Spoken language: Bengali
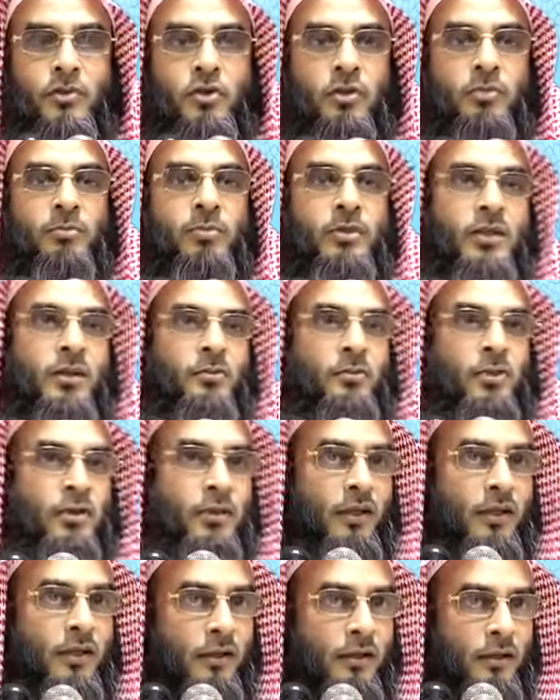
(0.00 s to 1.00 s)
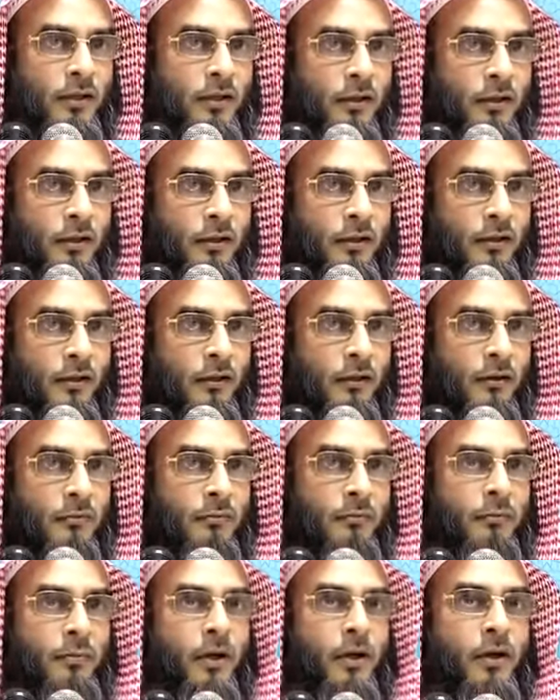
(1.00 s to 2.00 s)
চব্বিশের মধ্যে
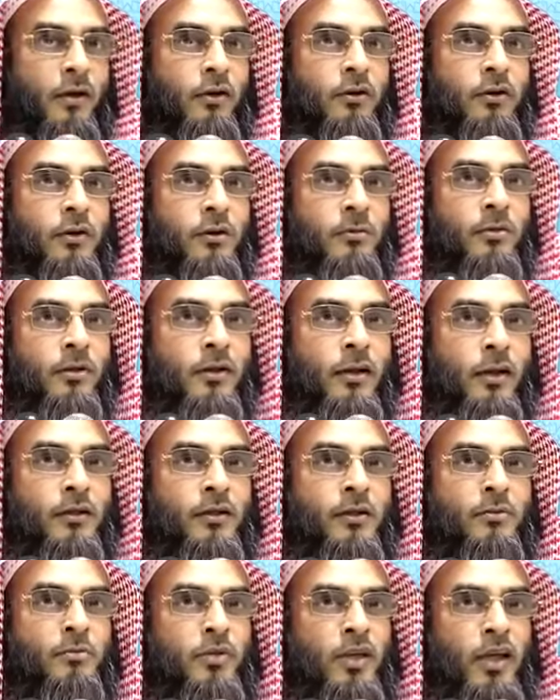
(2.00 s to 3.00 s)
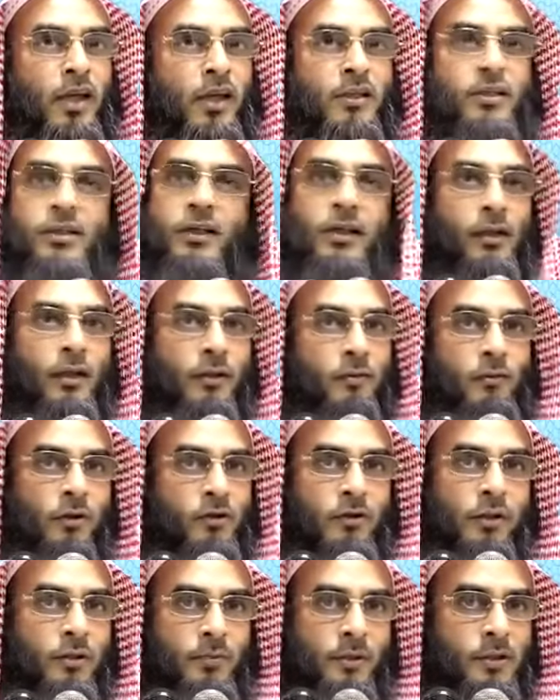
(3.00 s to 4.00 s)
বারো দেবেন একটা মেয়ে আছে
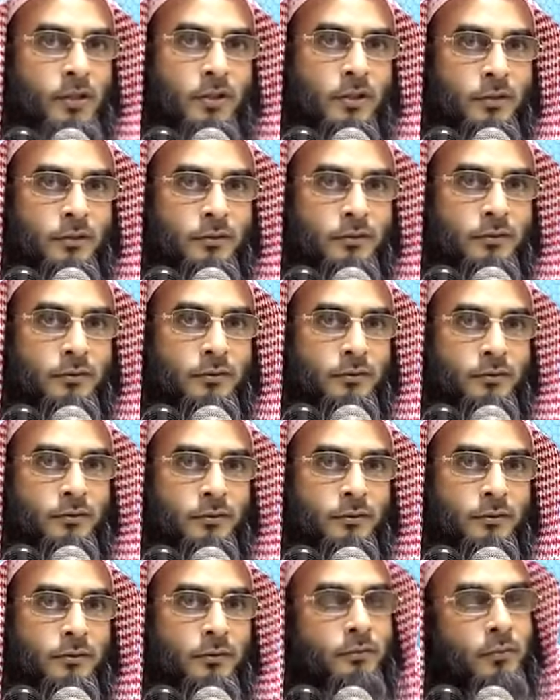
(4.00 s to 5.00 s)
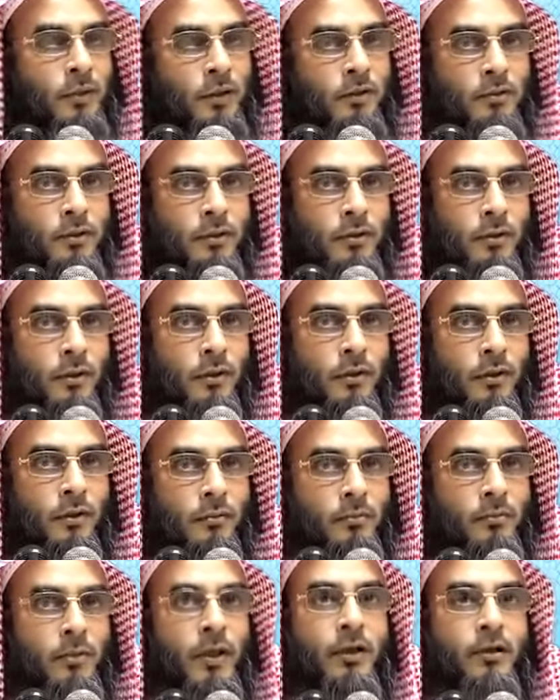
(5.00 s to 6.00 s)
অর্ধেক পাচ্ছে বারো দিয়ে দেবেন
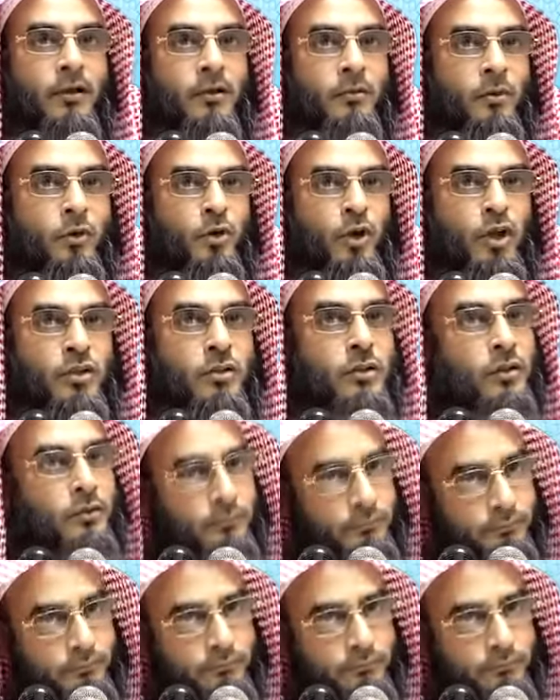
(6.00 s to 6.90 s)
বা একটা বোন আছে